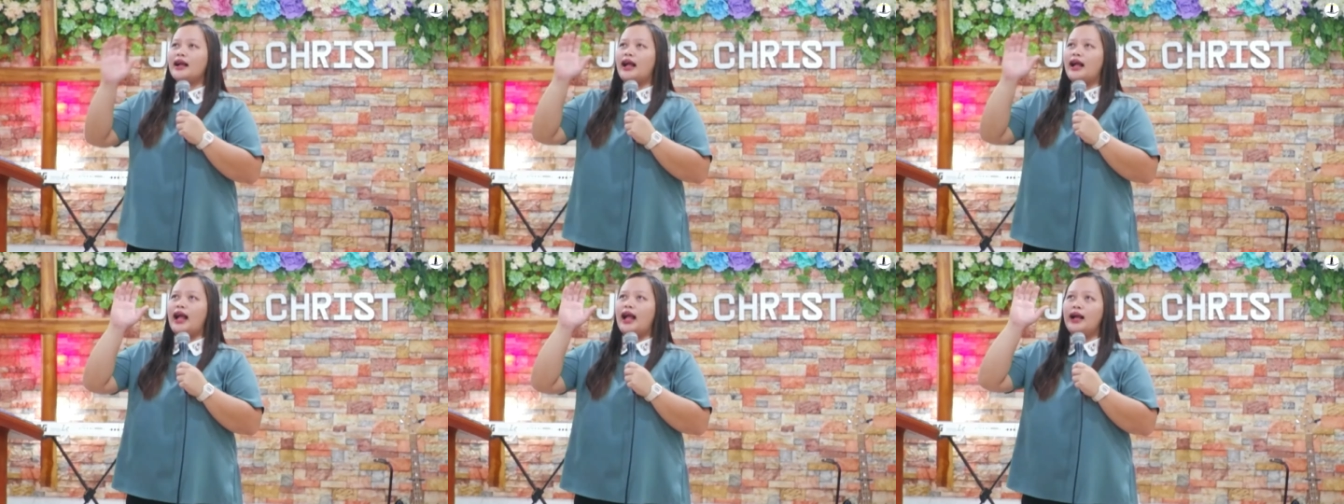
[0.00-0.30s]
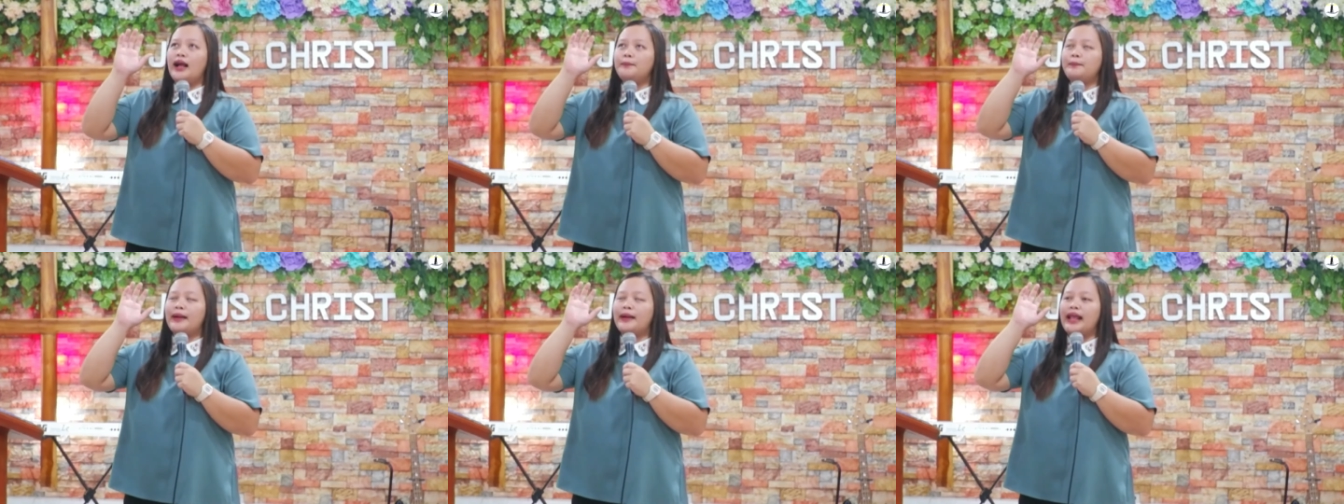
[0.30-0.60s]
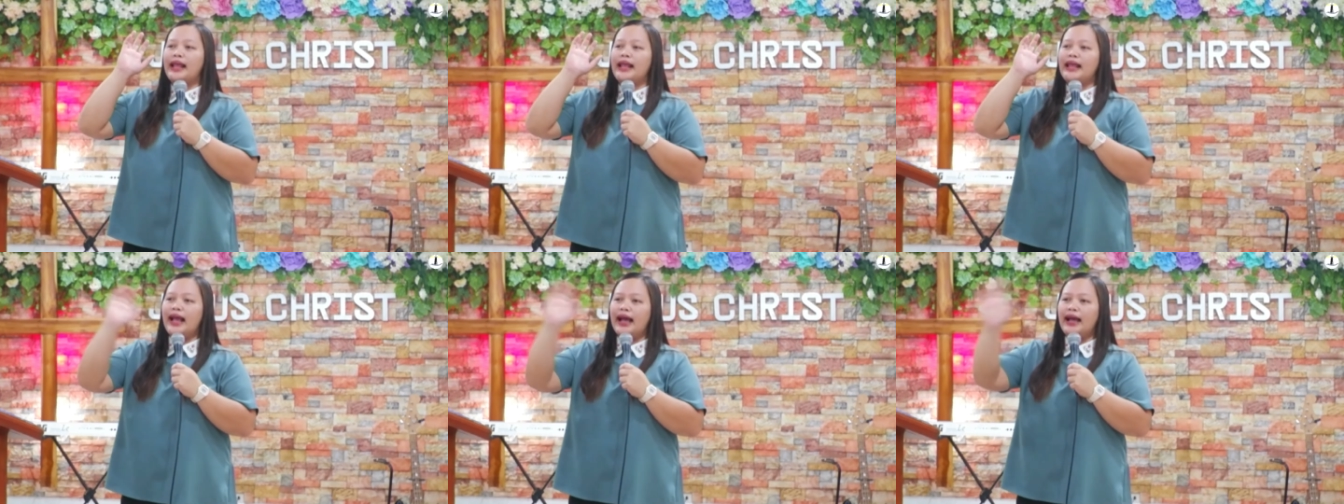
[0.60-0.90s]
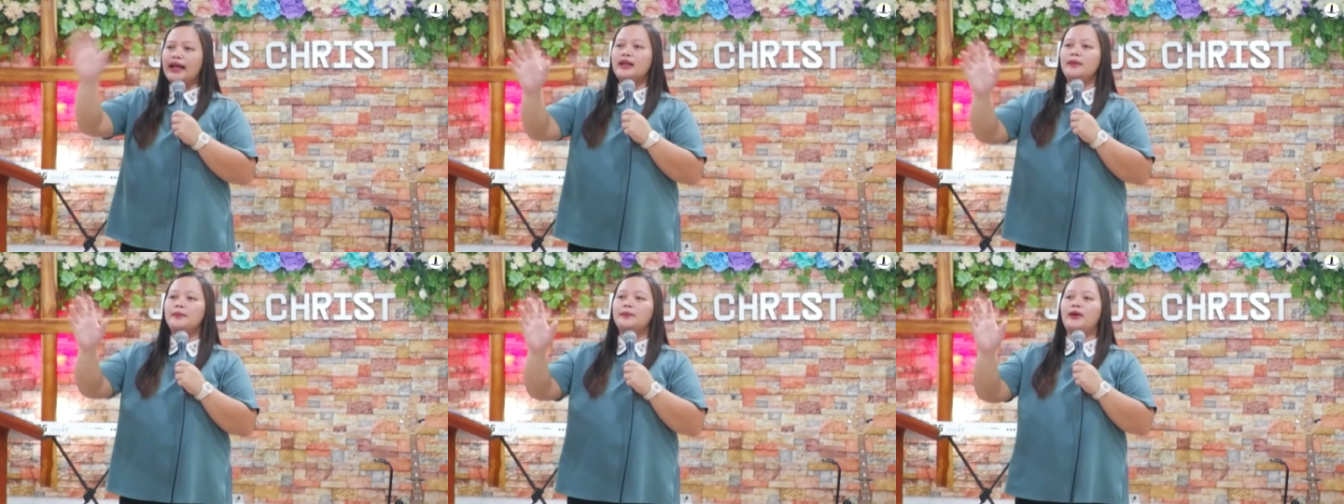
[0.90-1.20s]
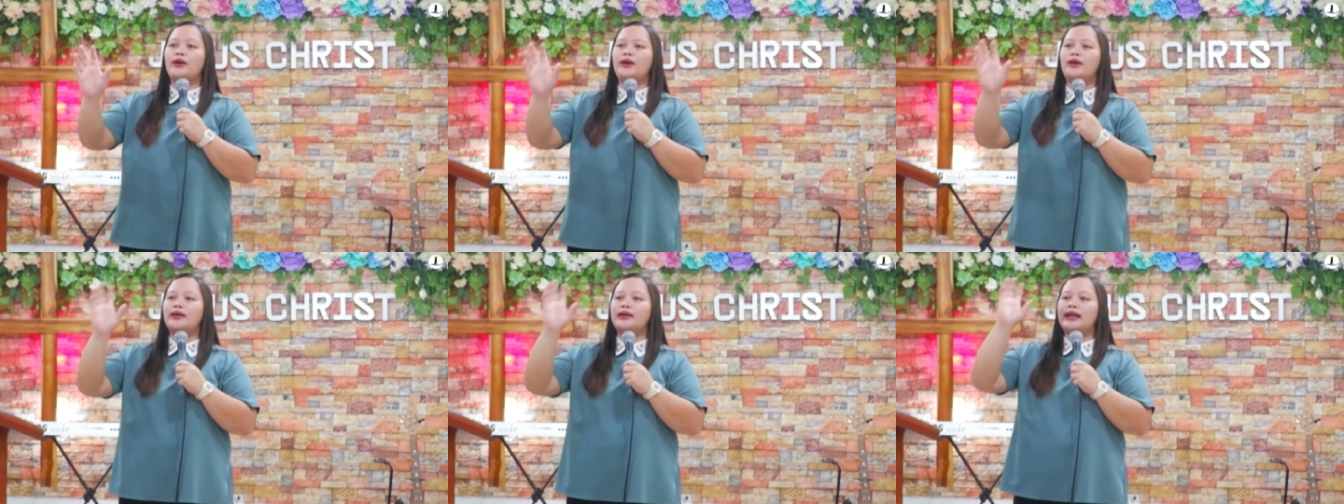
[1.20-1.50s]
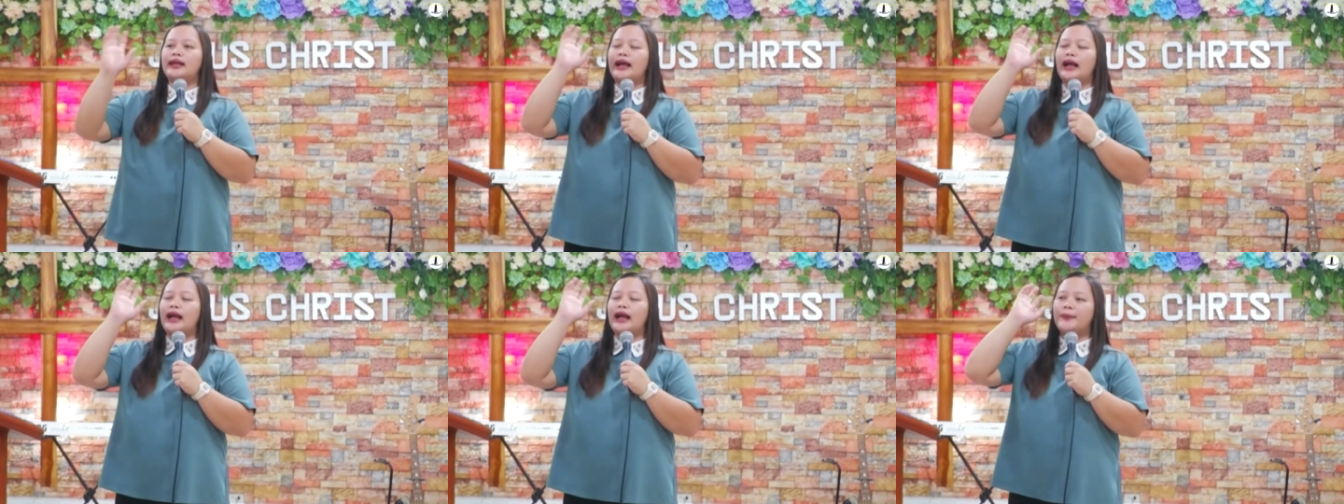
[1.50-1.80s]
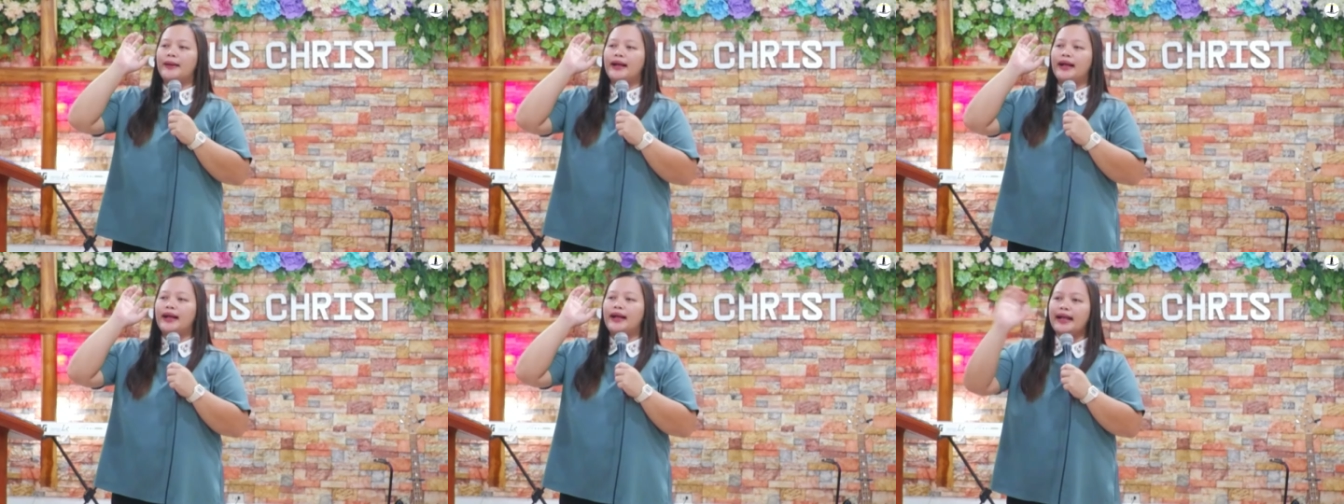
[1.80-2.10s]
ang pangyayari po ng
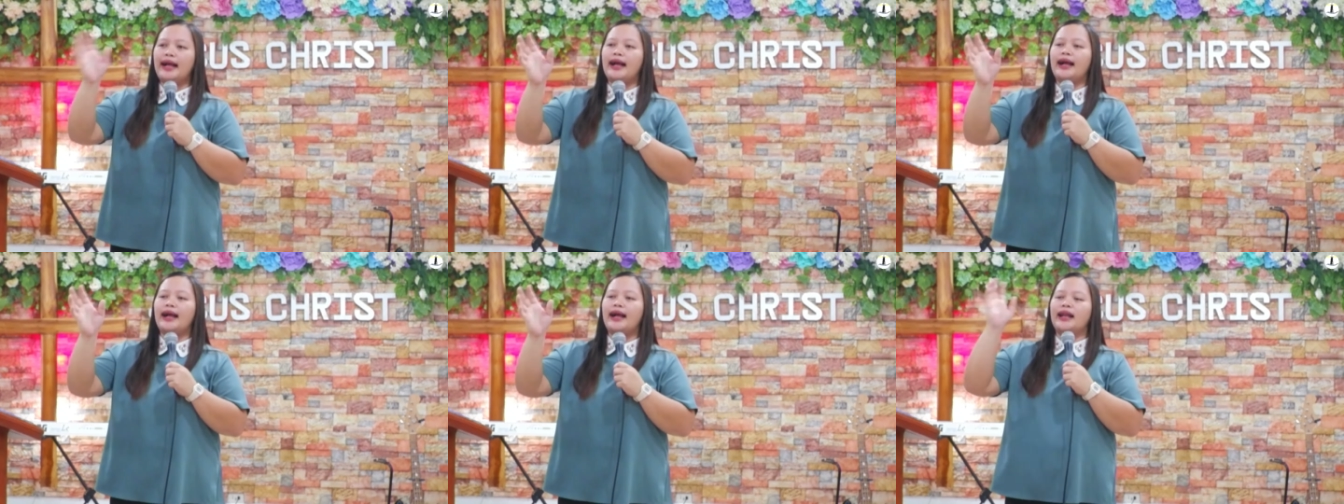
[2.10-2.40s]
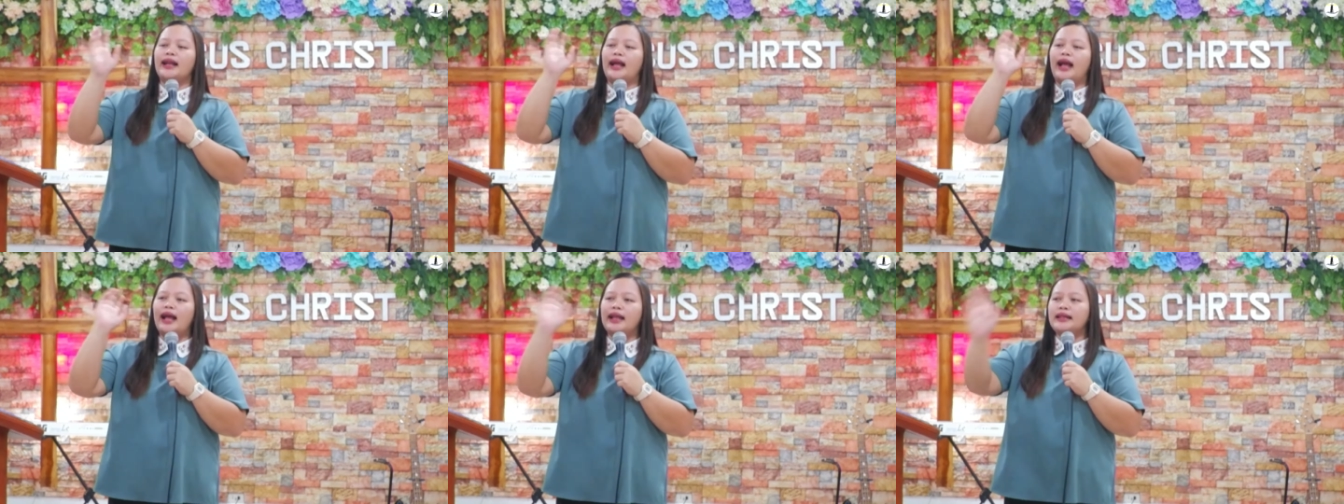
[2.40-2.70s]
kapanganakan ng